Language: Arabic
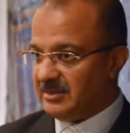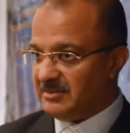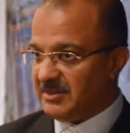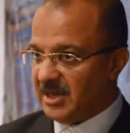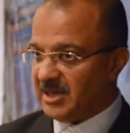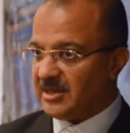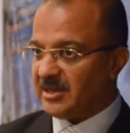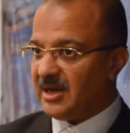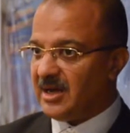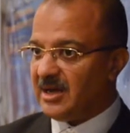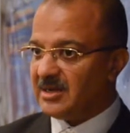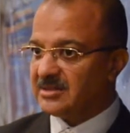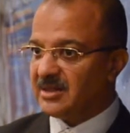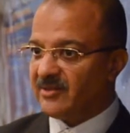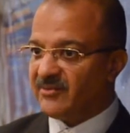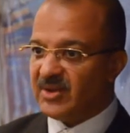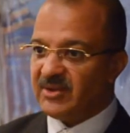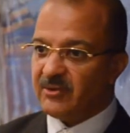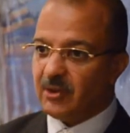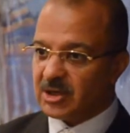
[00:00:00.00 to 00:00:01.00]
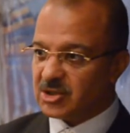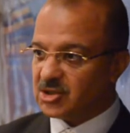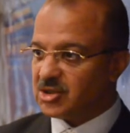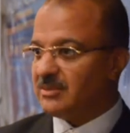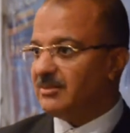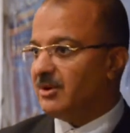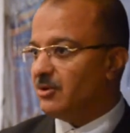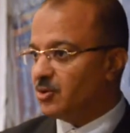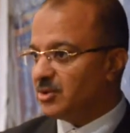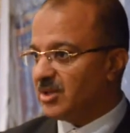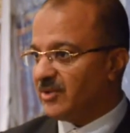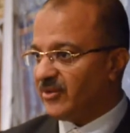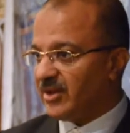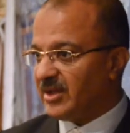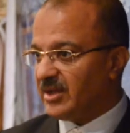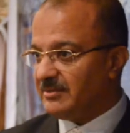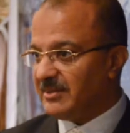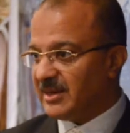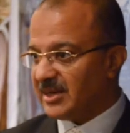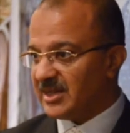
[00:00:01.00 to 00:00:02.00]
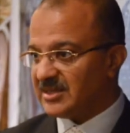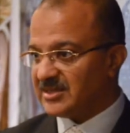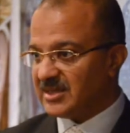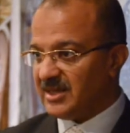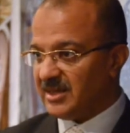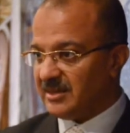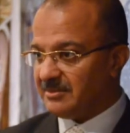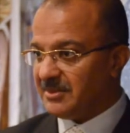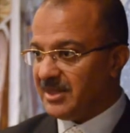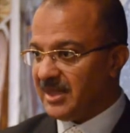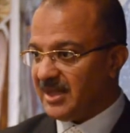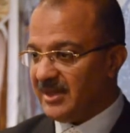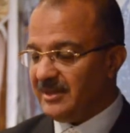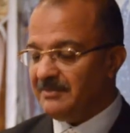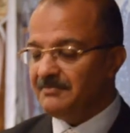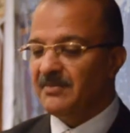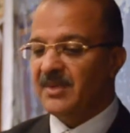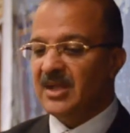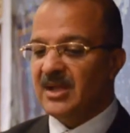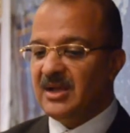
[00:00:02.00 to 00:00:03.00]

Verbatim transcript: من النهارده في ورشه موجوده في مركز الابداع